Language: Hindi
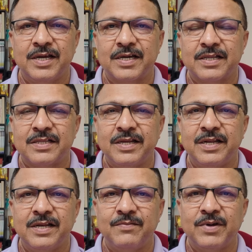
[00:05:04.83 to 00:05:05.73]
हैं लेकिन
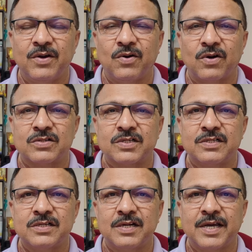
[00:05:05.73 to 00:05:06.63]
दिल्ली में
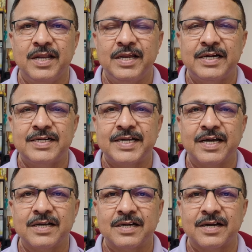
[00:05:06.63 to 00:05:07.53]
ऑक्सीजन के लिए
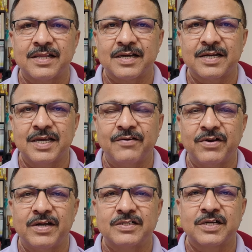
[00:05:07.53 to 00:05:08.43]
टैंकर तक नहीं
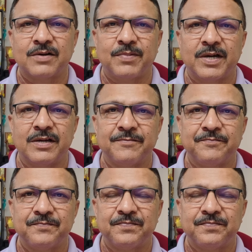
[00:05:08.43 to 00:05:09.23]
अरेंज कर पाए